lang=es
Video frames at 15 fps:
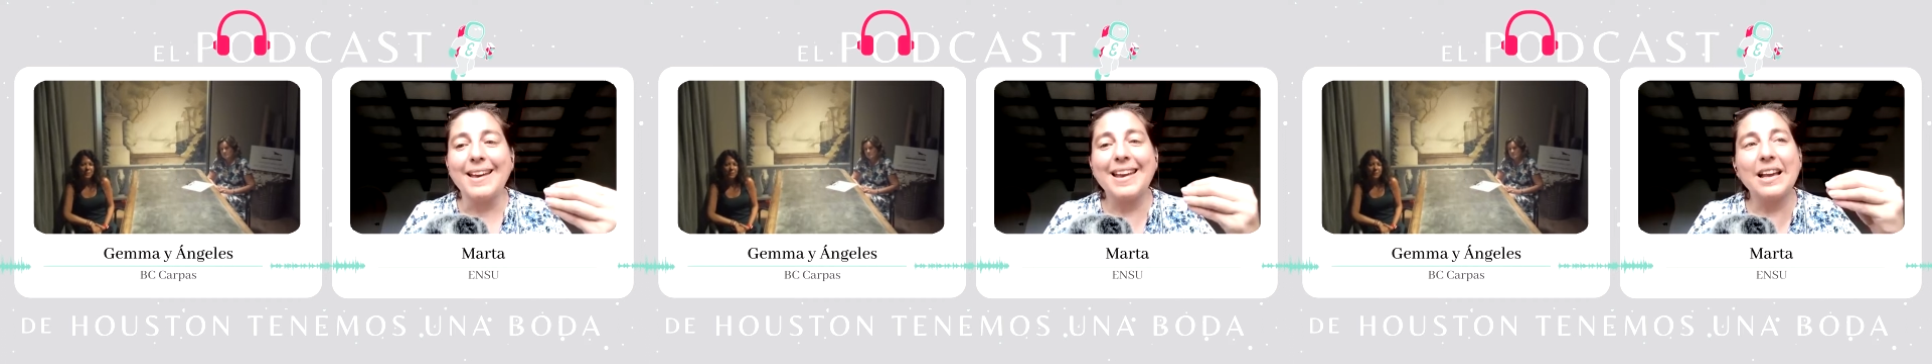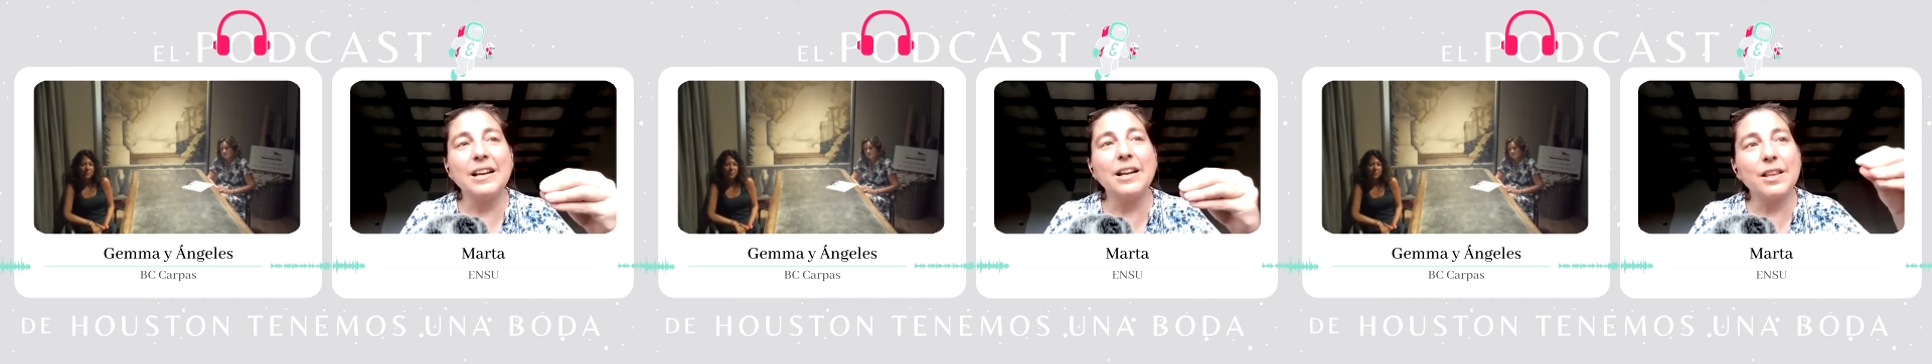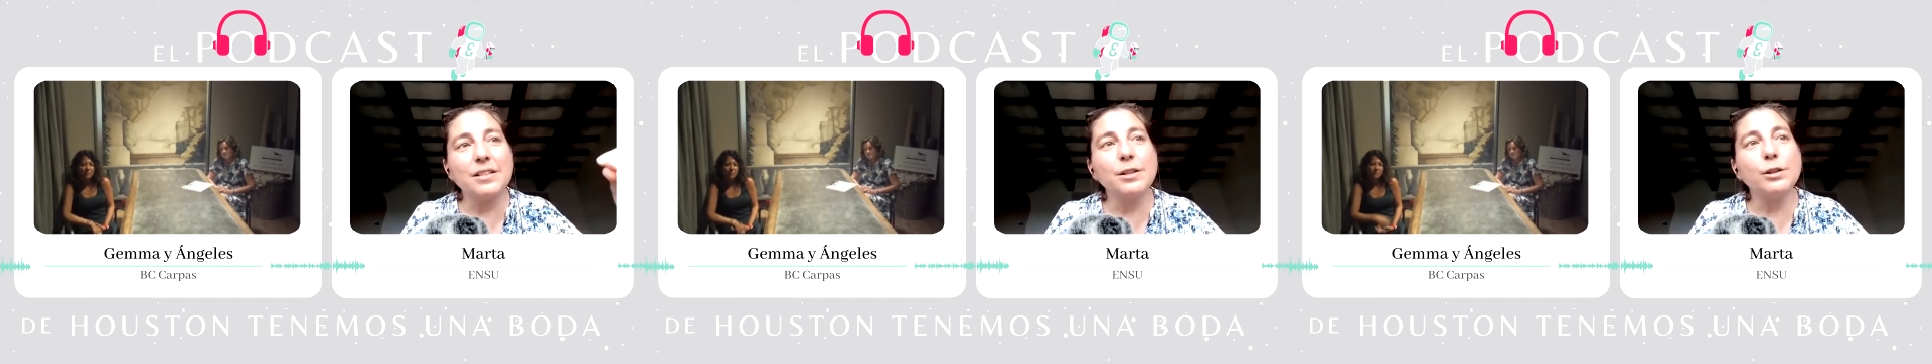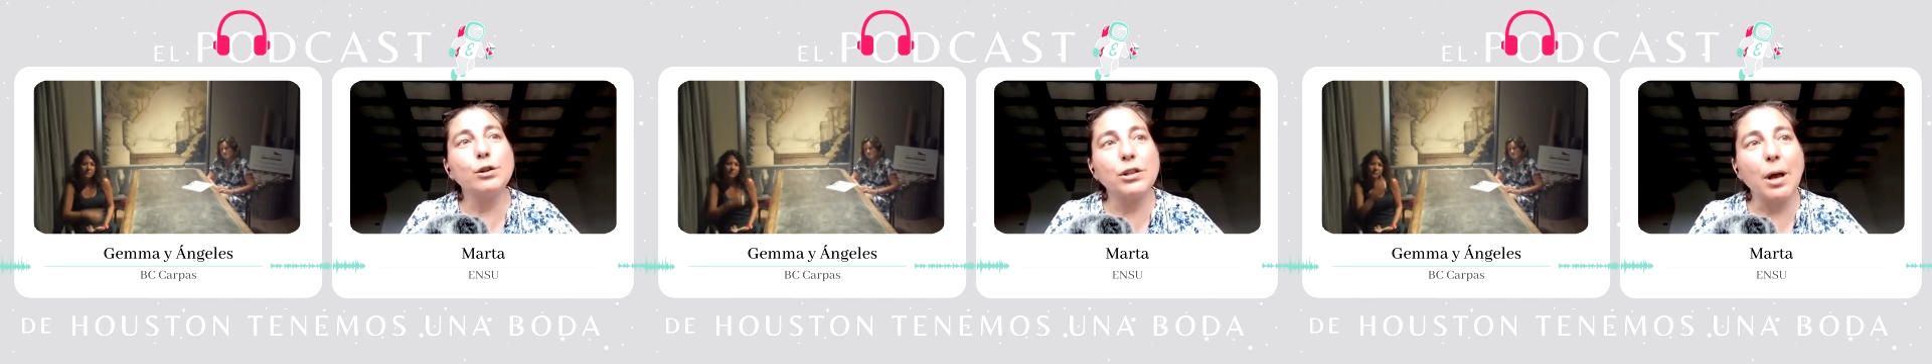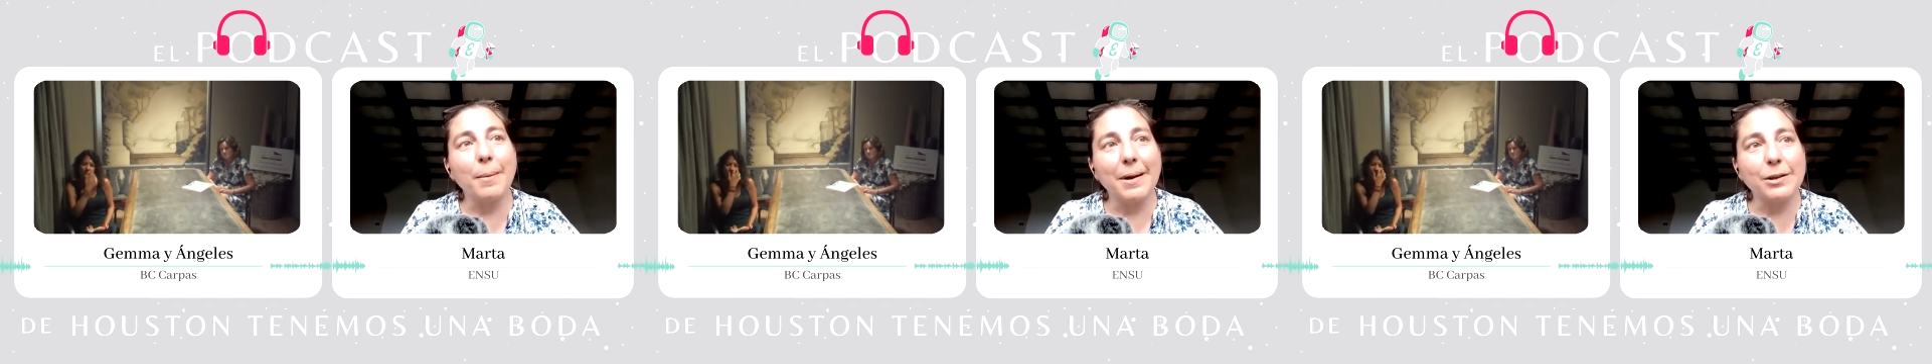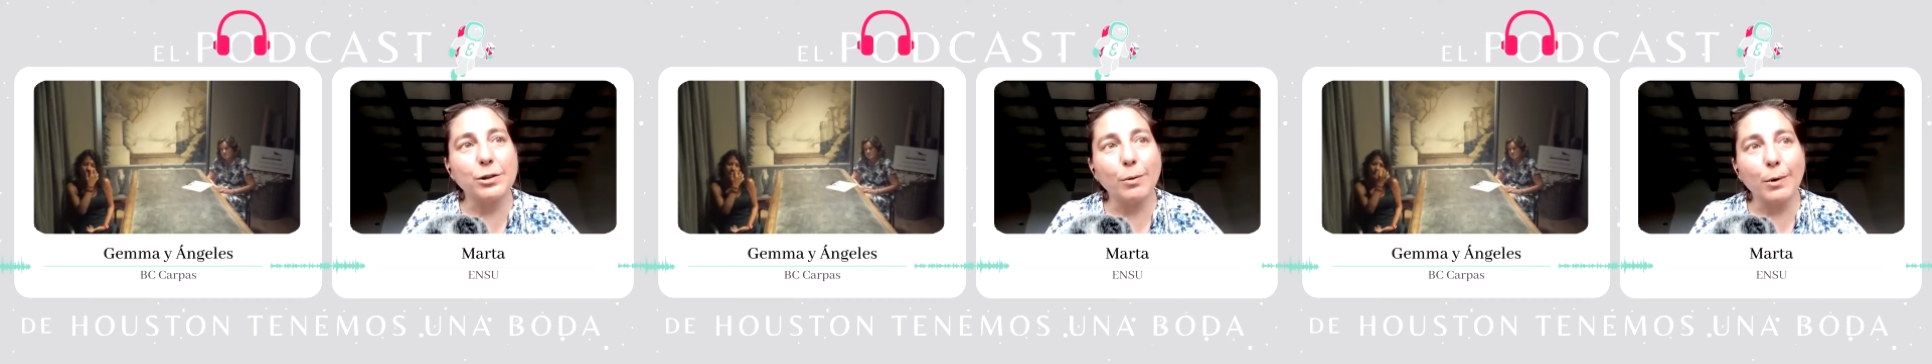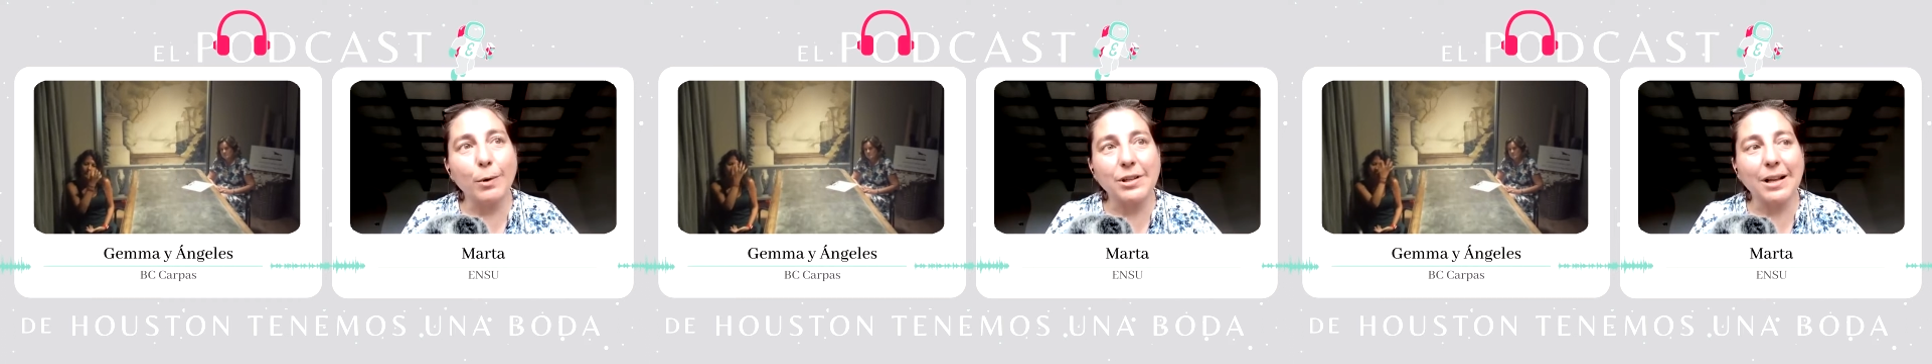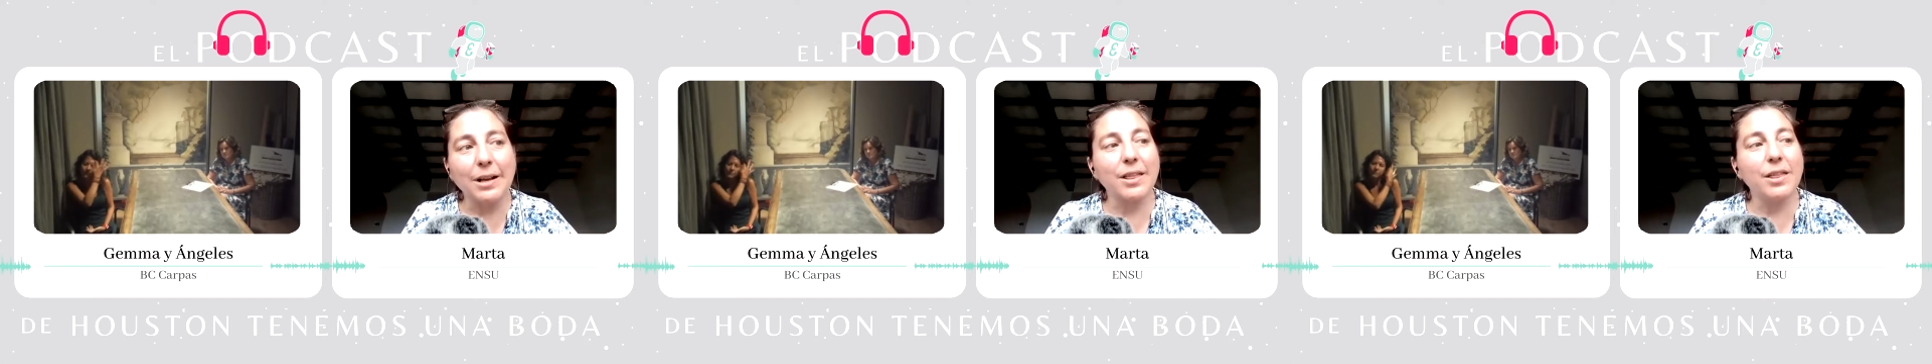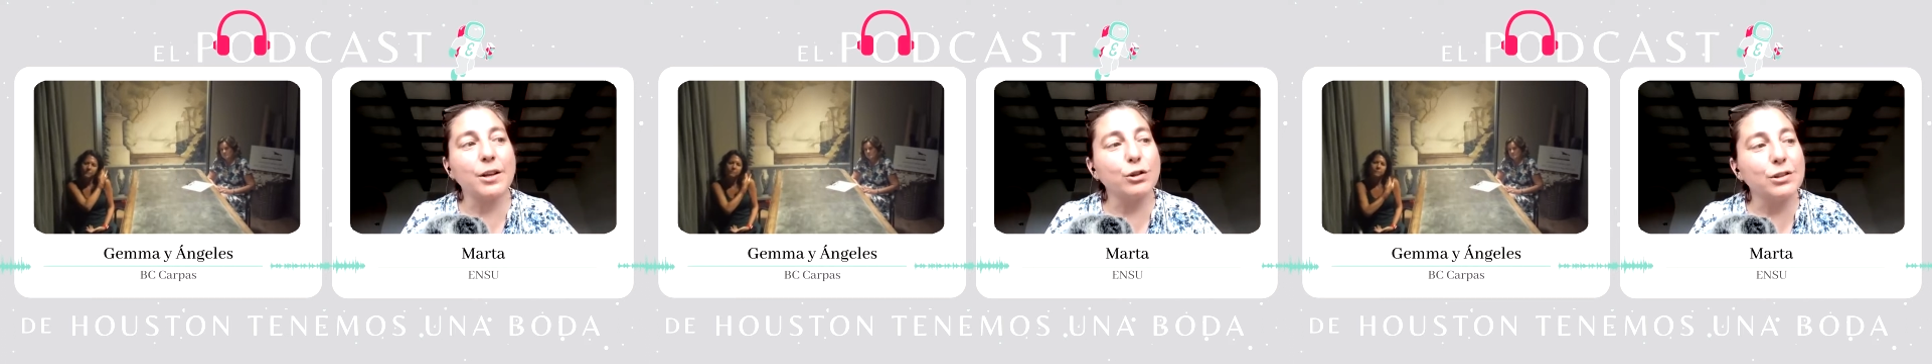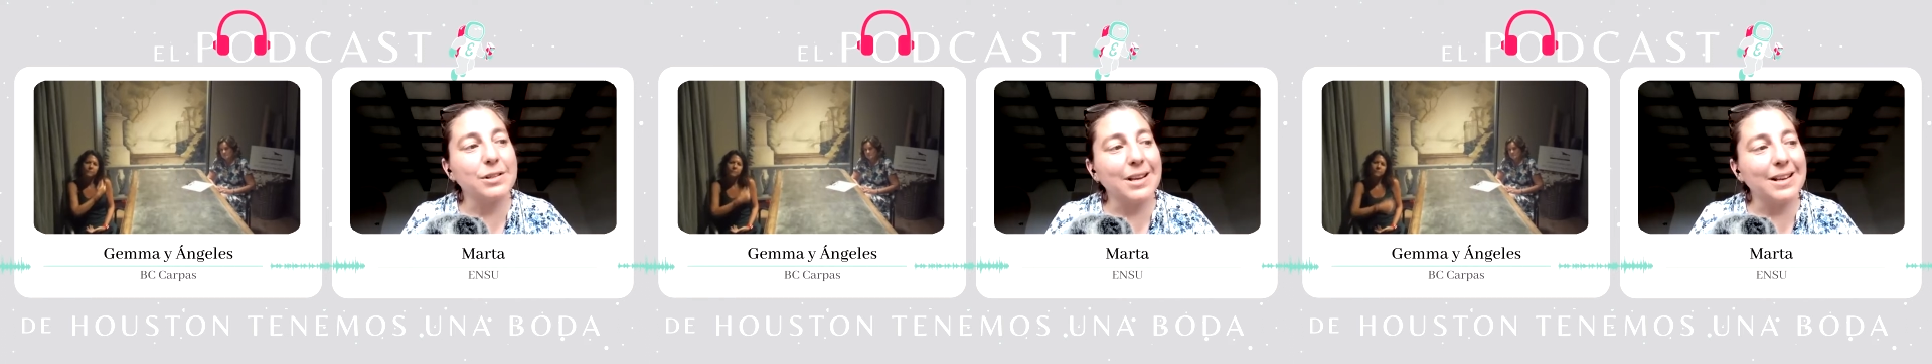¿qué necesito saber sobre los accesos?